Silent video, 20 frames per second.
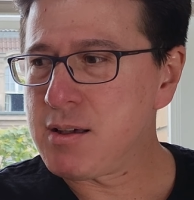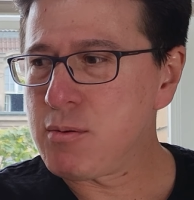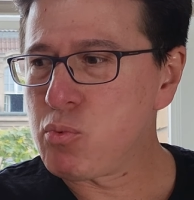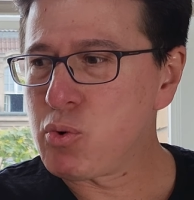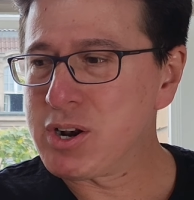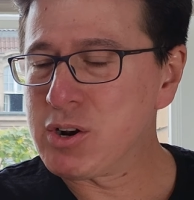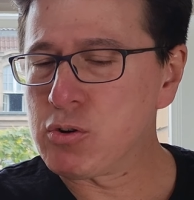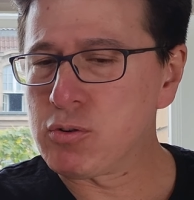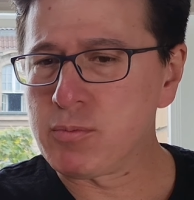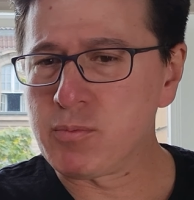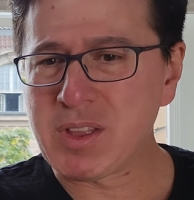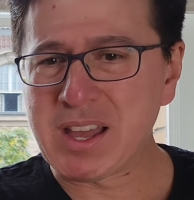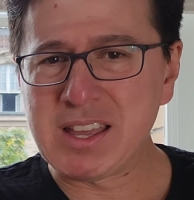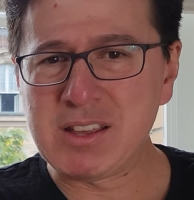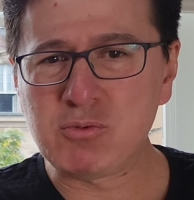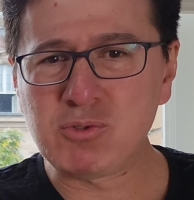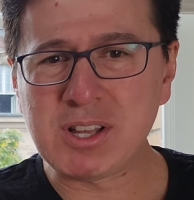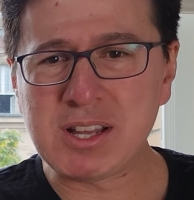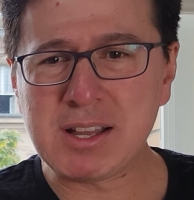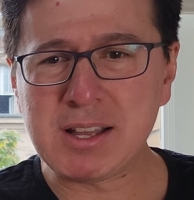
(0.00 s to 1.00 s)
bueno, hay
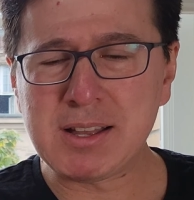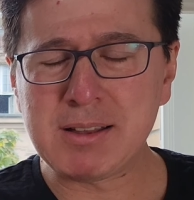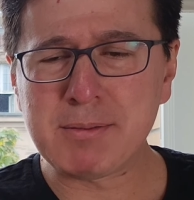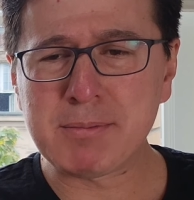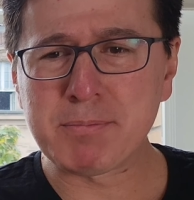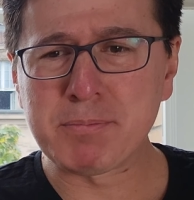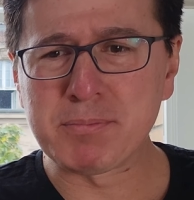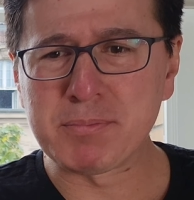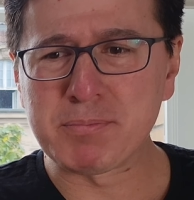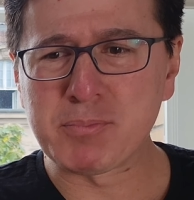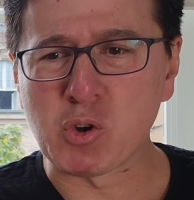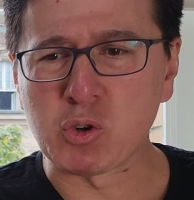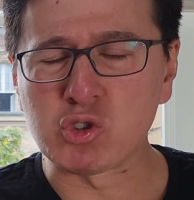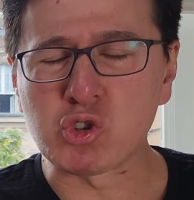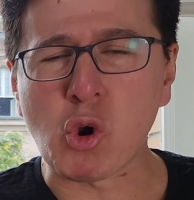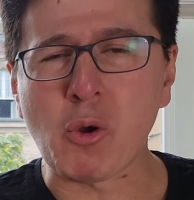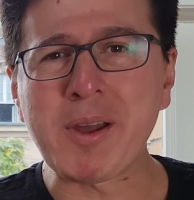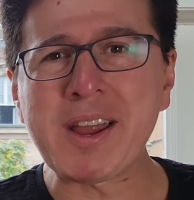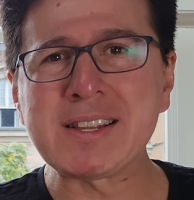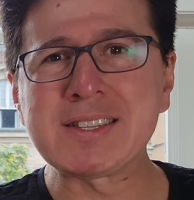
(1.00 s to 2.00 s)
una
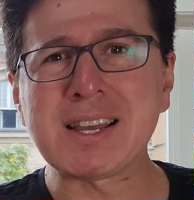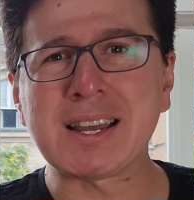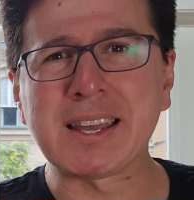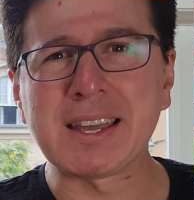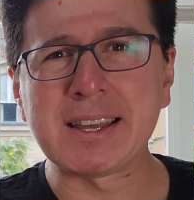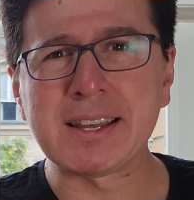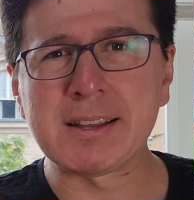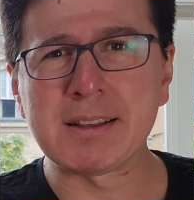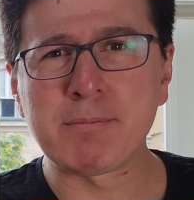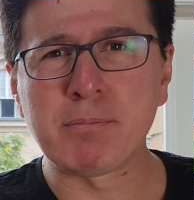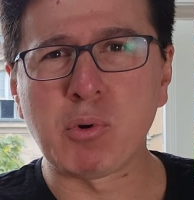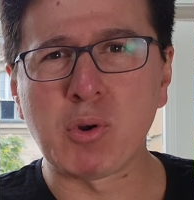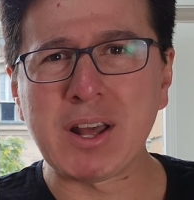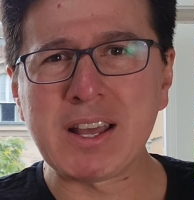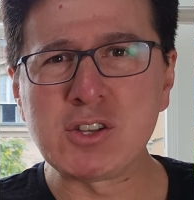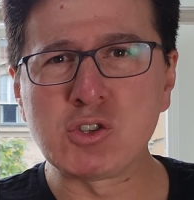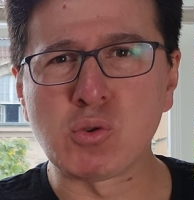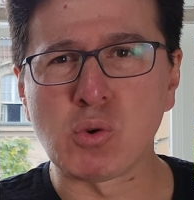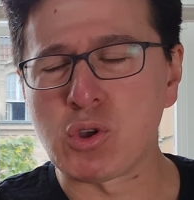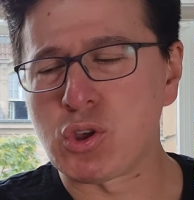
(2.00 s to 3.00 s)
controversia que por
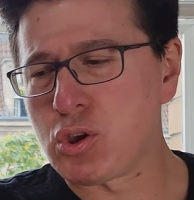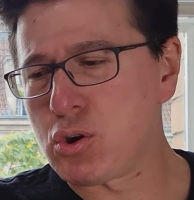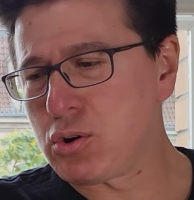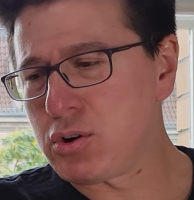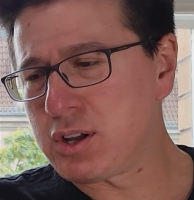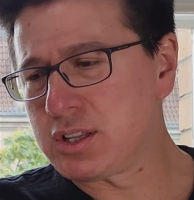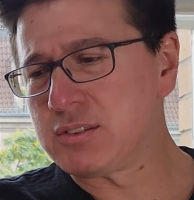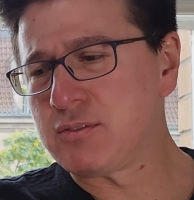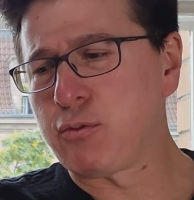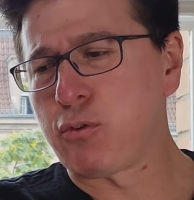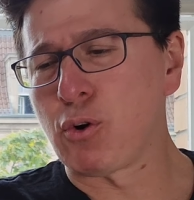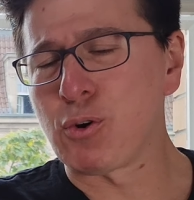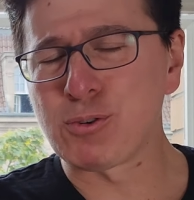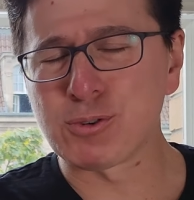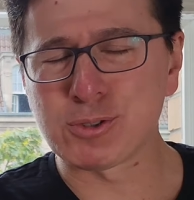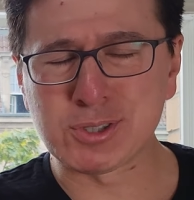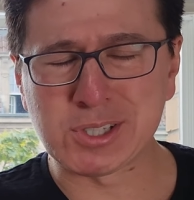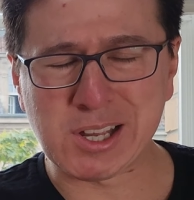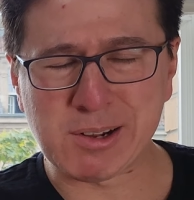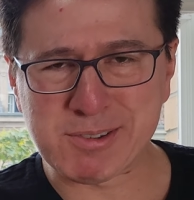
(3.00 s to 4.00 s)
ahí surgió en
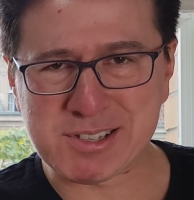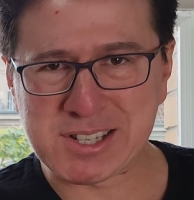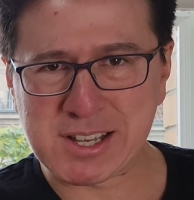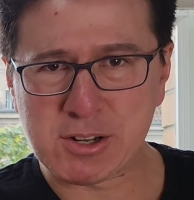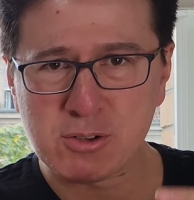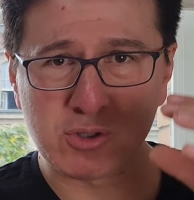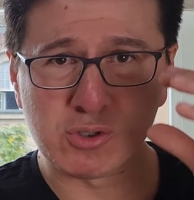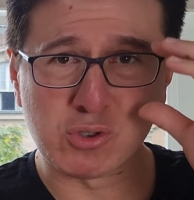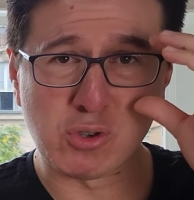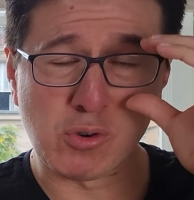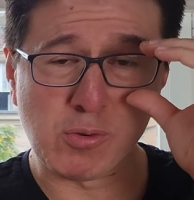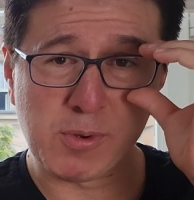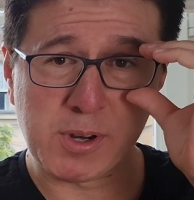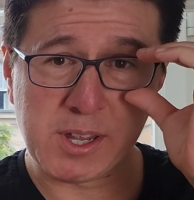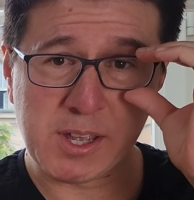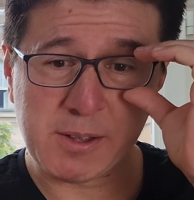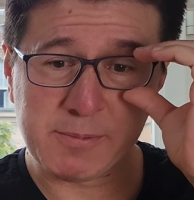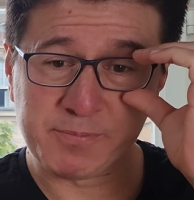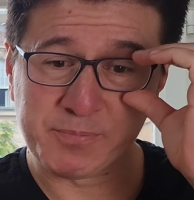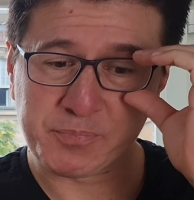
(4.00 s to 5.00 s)
foros cerveceros
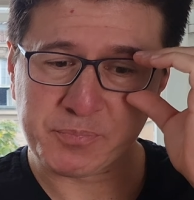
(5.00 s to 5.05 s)
sobre